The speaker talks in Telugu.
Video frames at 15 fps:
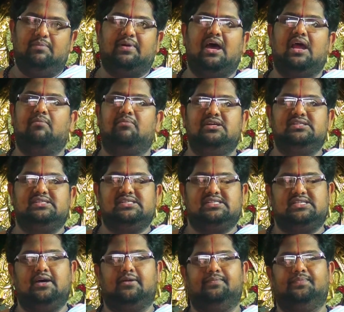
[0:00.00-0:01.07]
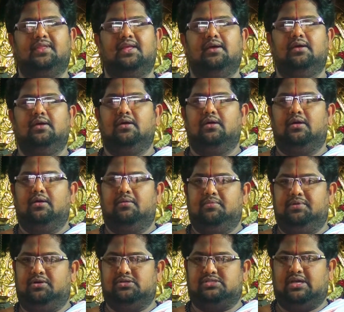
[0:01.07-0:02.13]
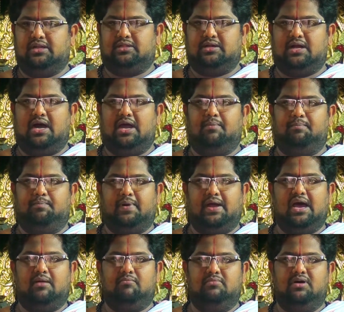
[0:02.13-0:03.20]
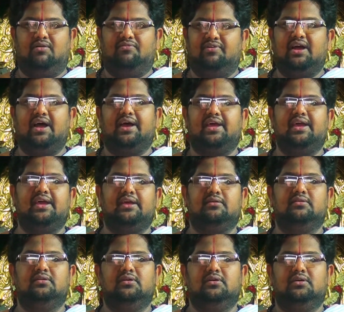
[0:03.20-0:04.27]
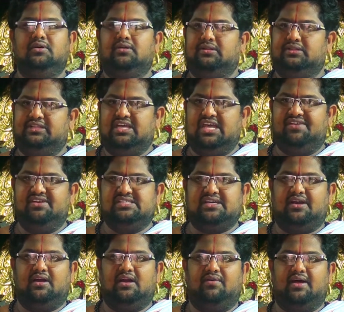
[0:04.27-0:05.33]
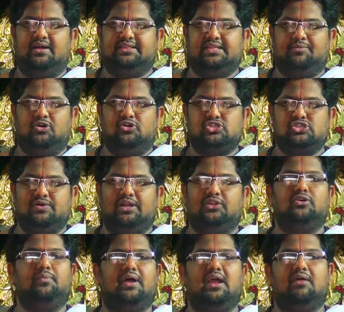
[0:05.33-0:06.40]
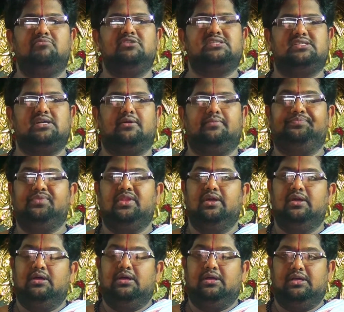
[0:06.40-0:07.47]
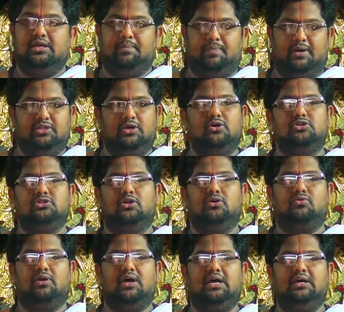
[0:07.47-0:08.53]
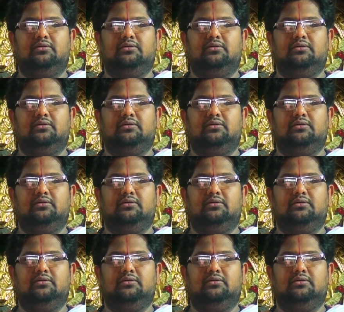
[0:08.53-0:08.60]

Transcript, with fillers: ప్రారంభం చేస్తారు మీకు శరత్కాలం ప్రారంభం అవ్వగానే దేవీ శరన్నవరాత్రి మహోత్సవాలతో ప్రారంభిస్తారు ఈ పది రోజులు కూడా